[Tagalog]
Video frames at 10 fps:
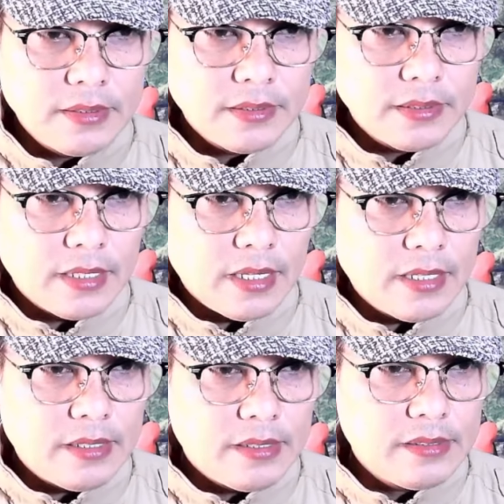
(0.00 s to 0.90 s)
Yeah.
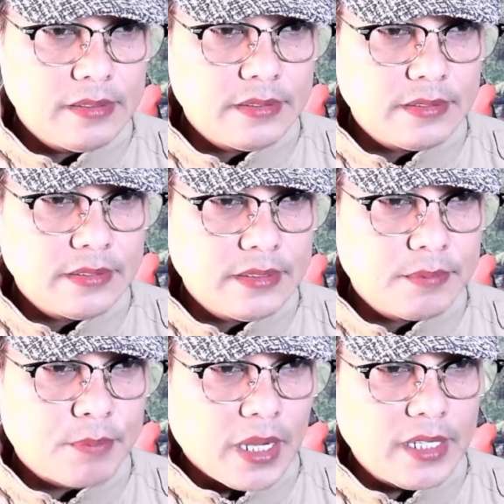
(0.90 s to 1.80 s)

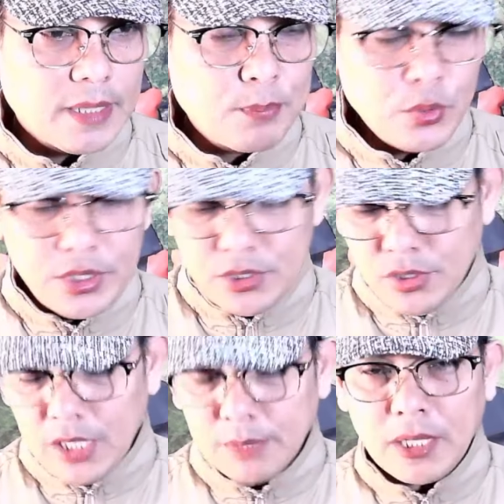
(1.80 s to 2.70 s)
Pakinggan po ninyo
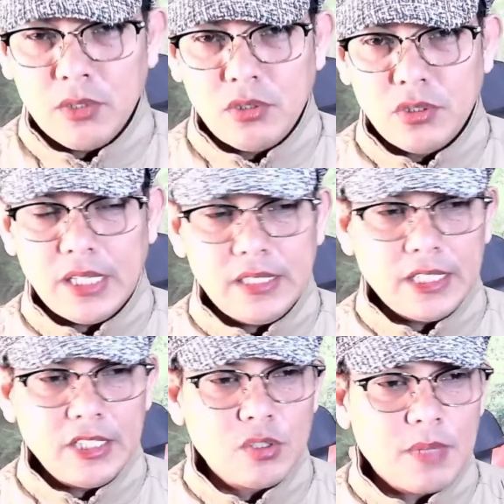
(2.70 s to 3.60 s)
at panoorin,
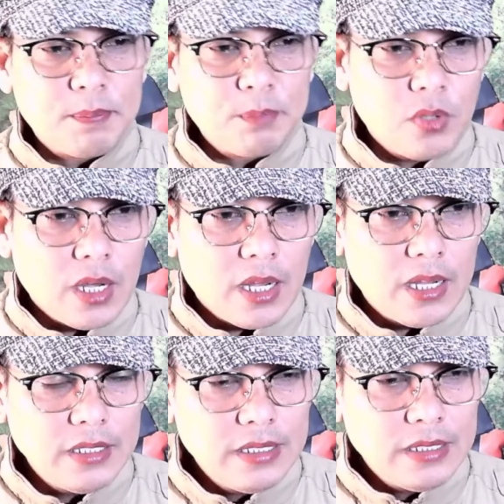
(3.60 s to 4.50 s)
ganito naman po
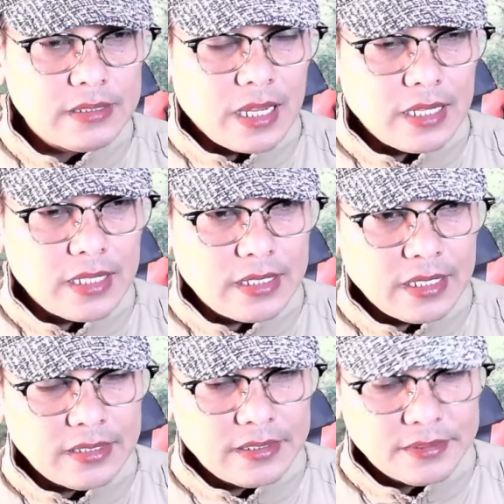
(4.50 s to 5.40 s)
ang nakalagay.